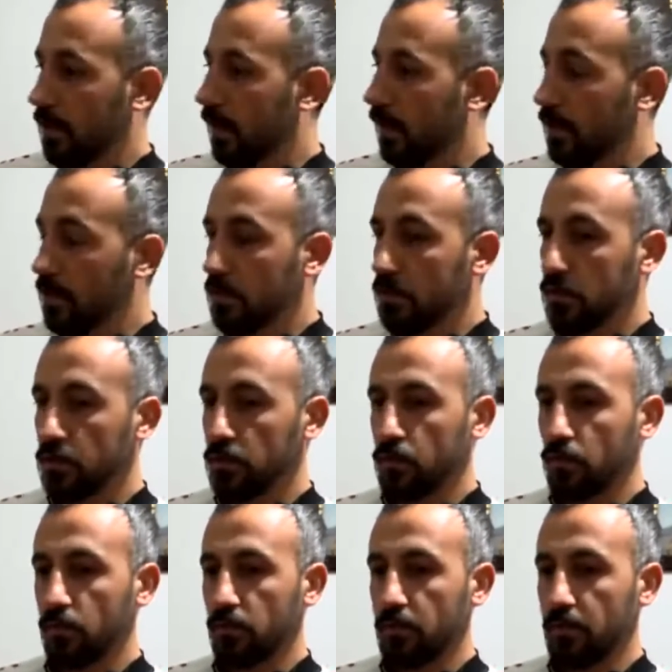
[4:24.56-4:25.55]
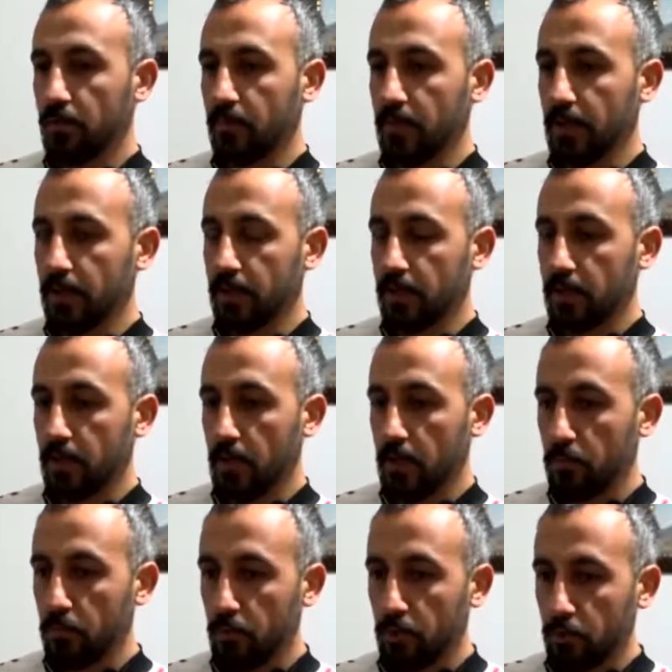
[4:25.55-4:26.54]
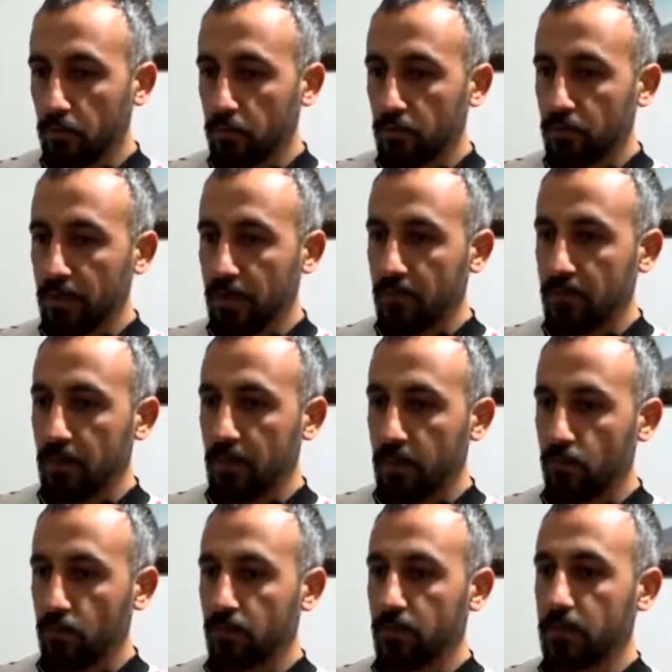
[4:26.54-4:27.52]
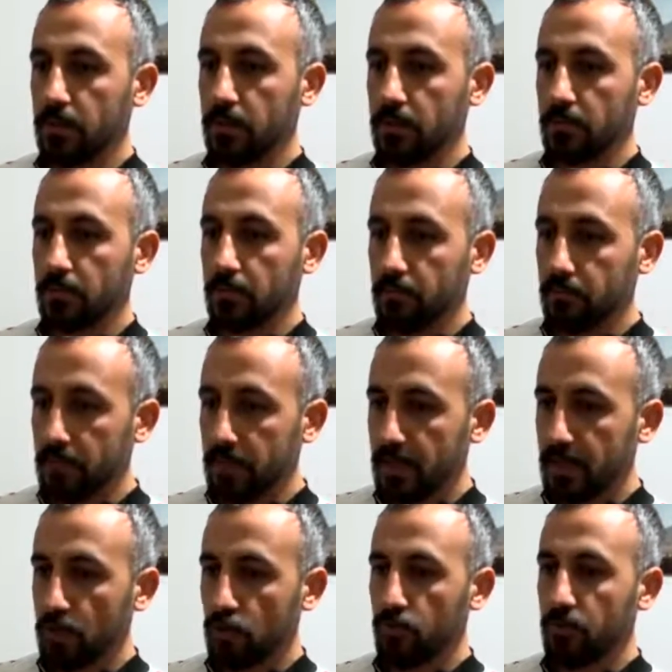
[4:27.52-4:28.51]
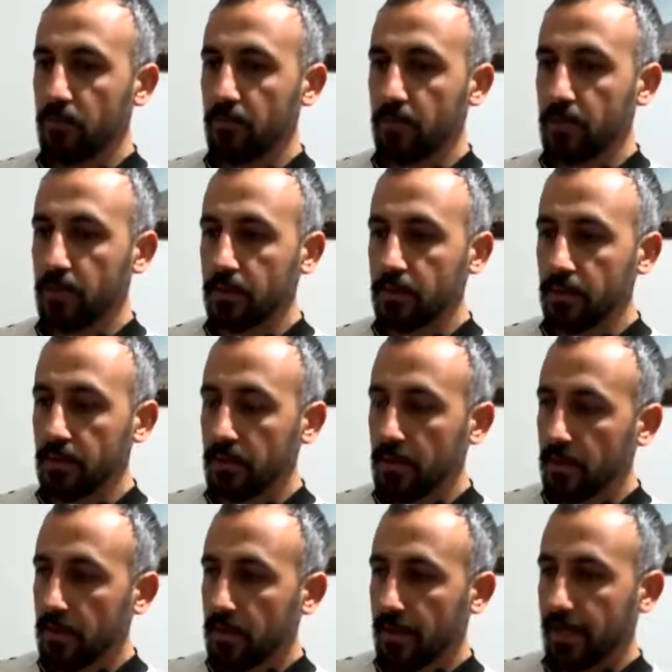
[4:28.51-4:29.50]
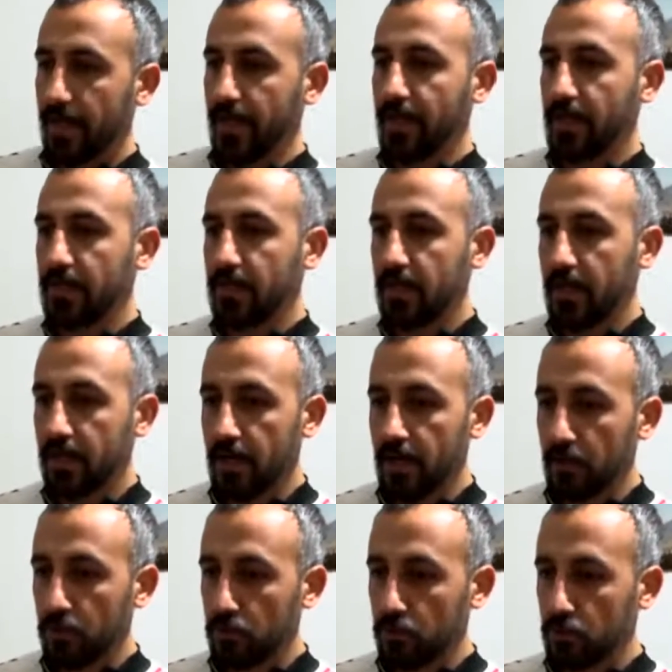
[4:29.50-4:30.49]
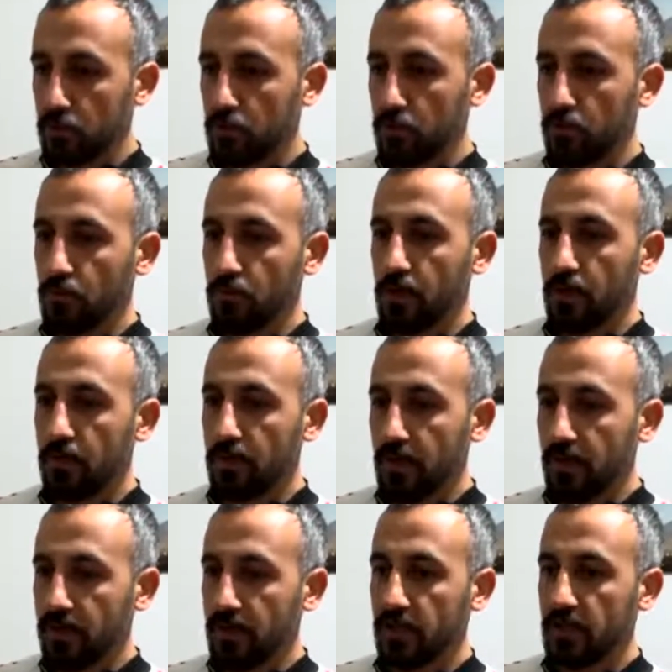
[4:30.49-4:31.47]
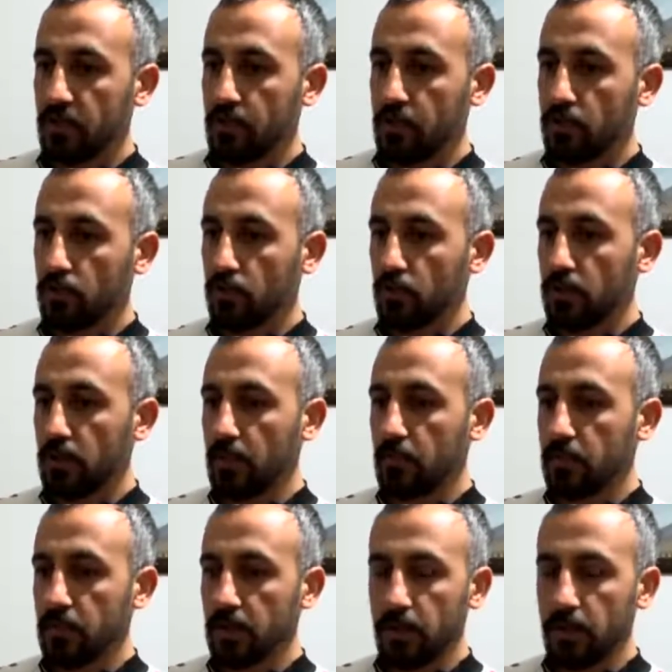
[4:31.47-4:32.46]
Yani Iğdır için çok güzel bir yer. Yani böyle kültürün bir arada olması, bir yere toplanması, gelen kişilerin her bütün kültüre bir arada yaşaması çok güzel bir